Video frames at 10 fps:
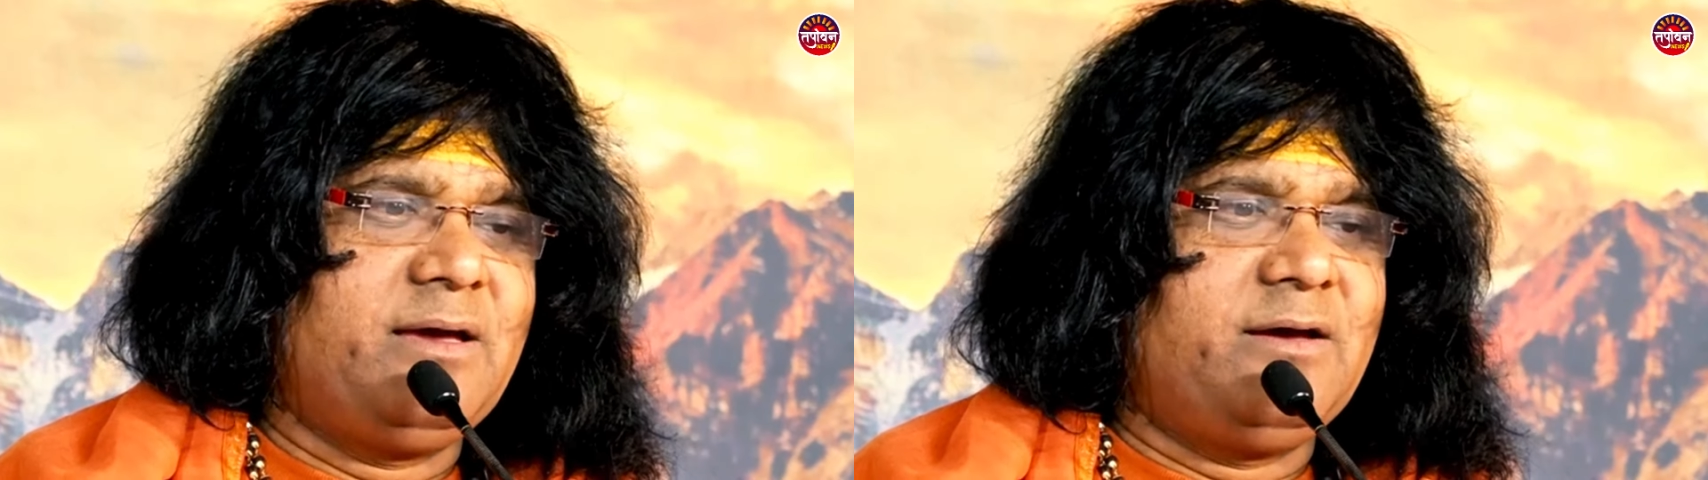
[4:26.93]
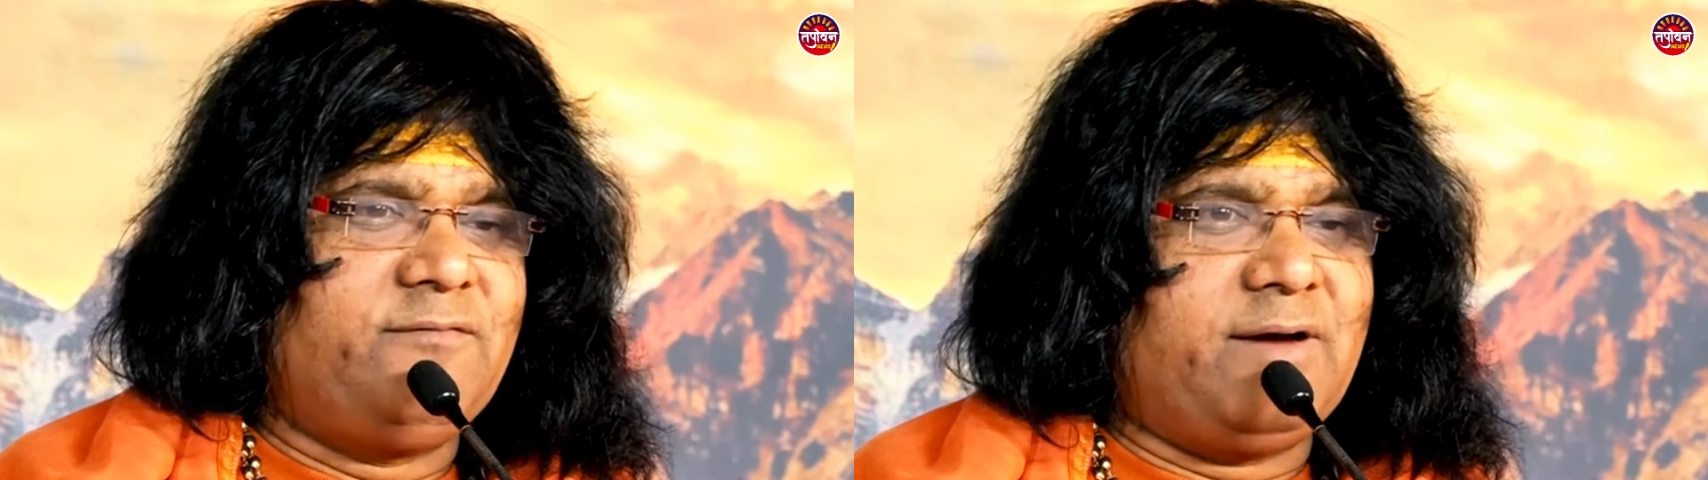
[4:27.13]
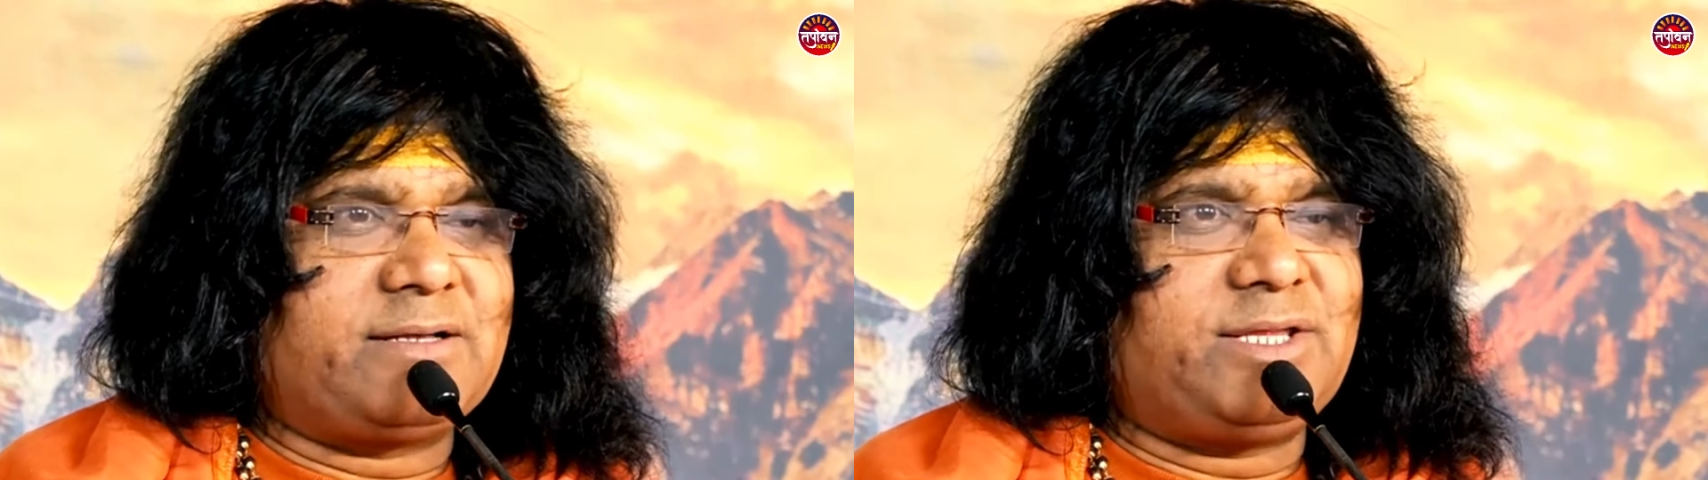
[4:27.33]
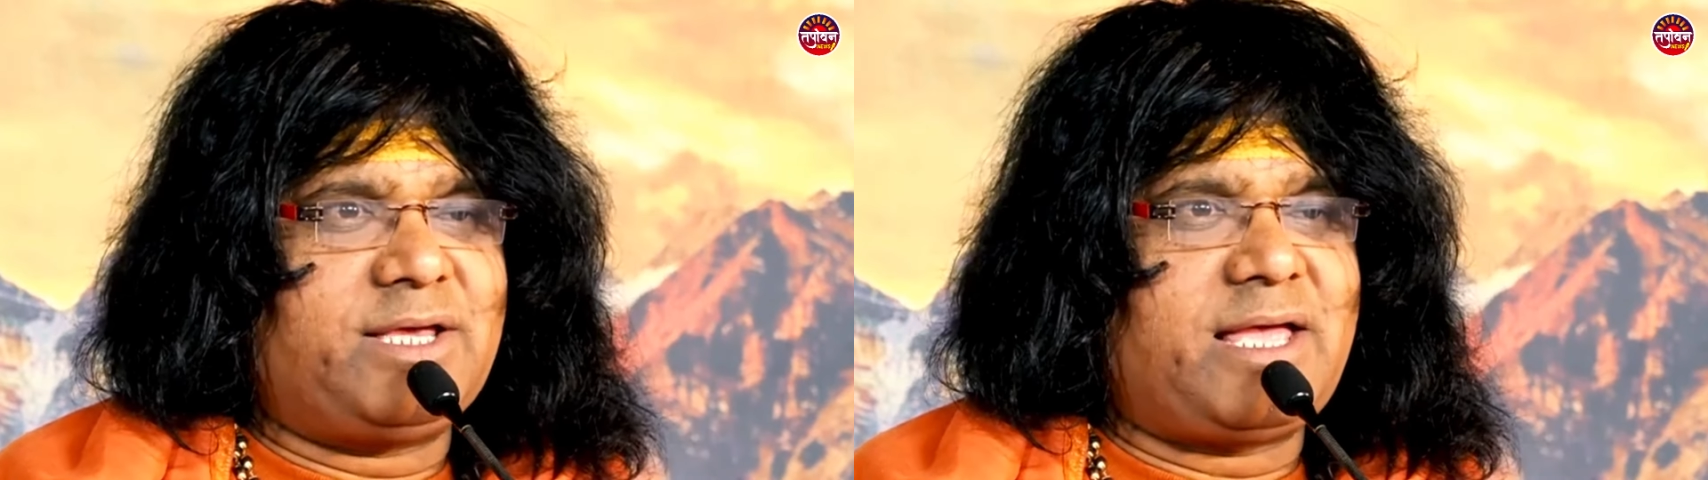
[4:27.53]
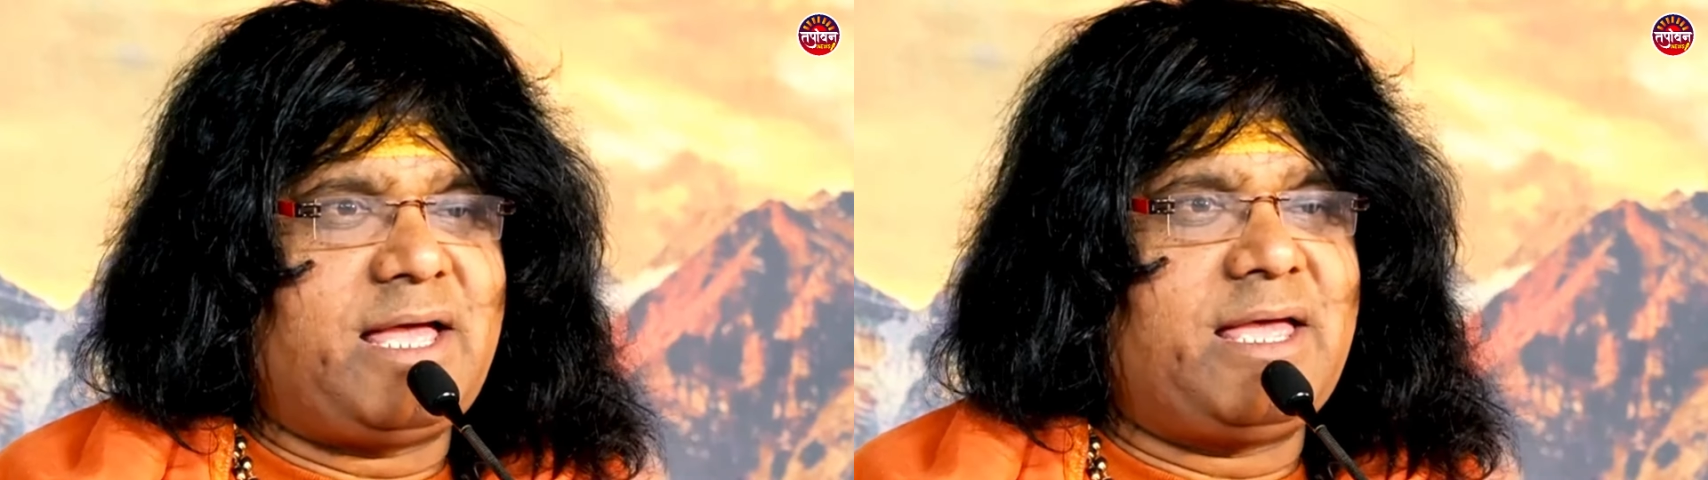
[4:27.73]
भक्ति
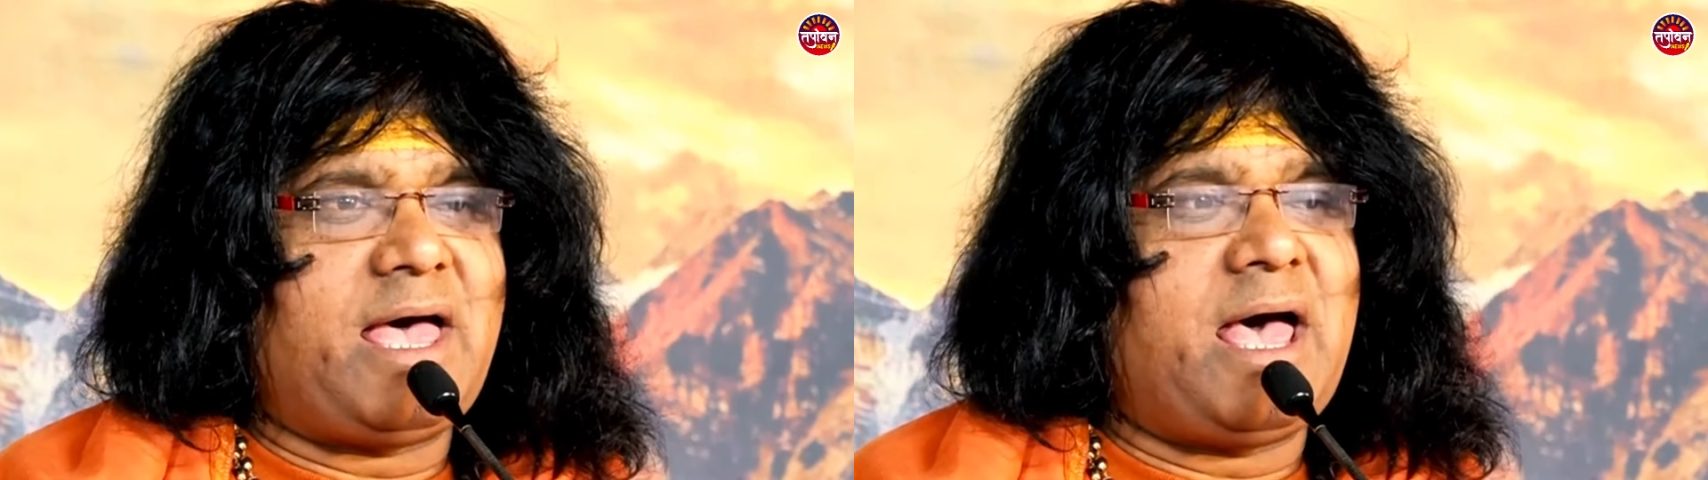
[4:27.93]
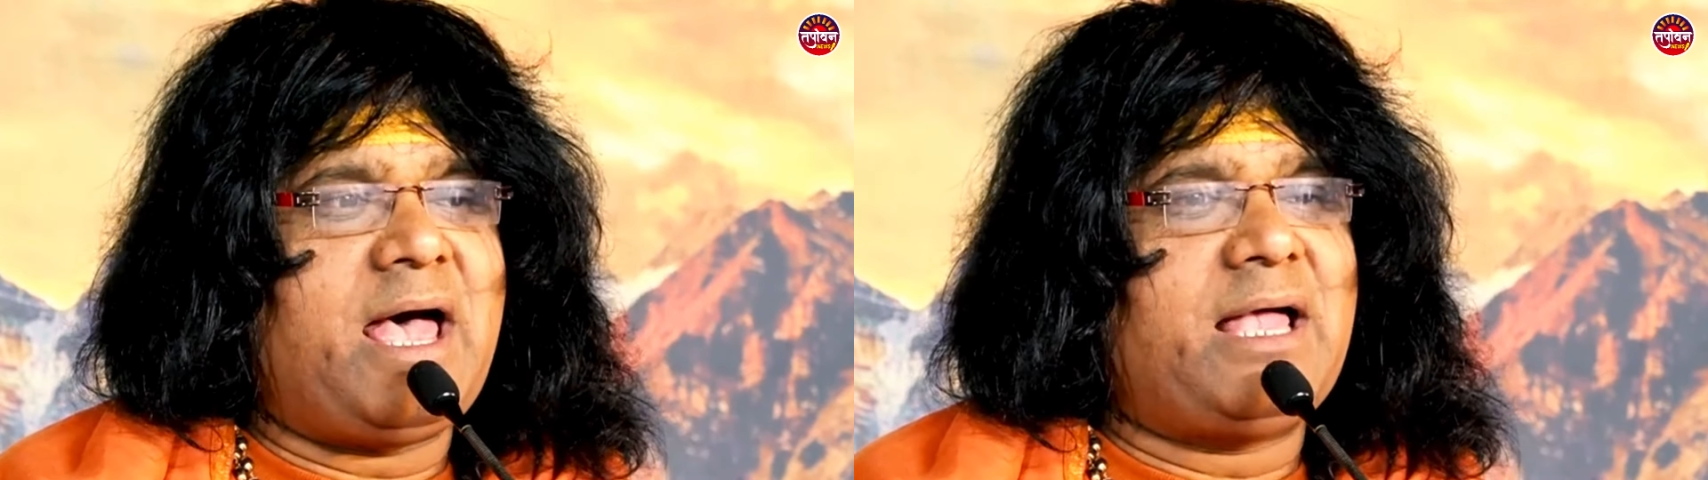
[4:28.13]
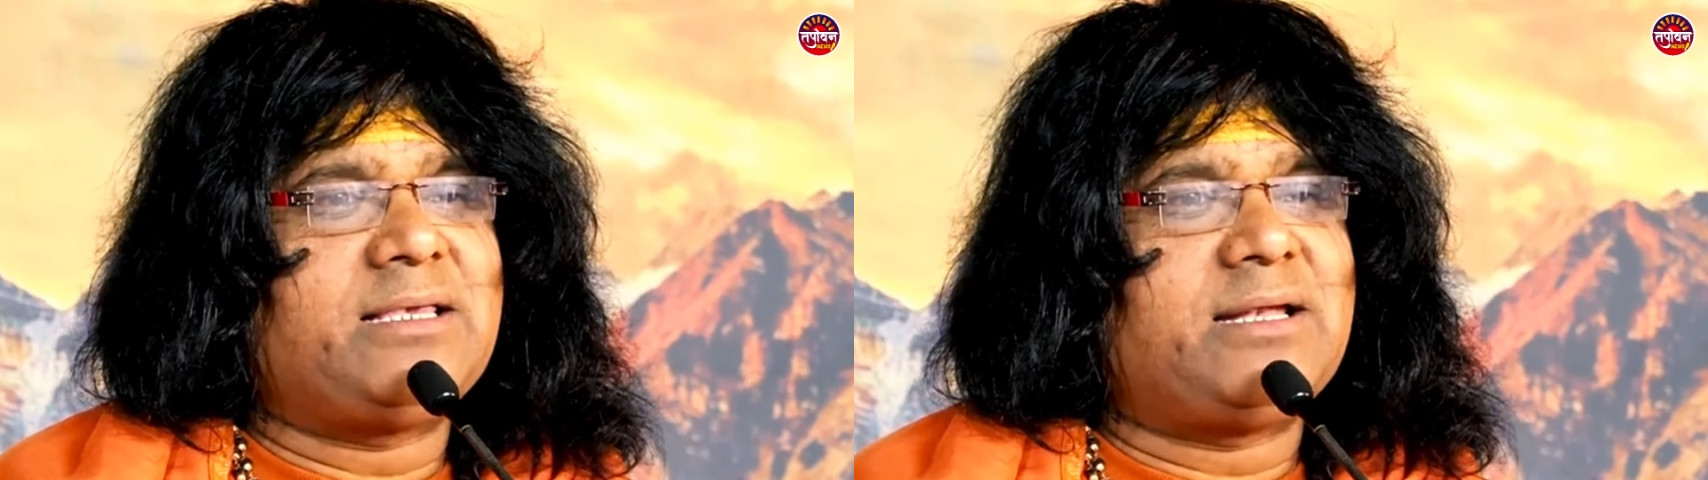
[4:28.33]
क्या है आज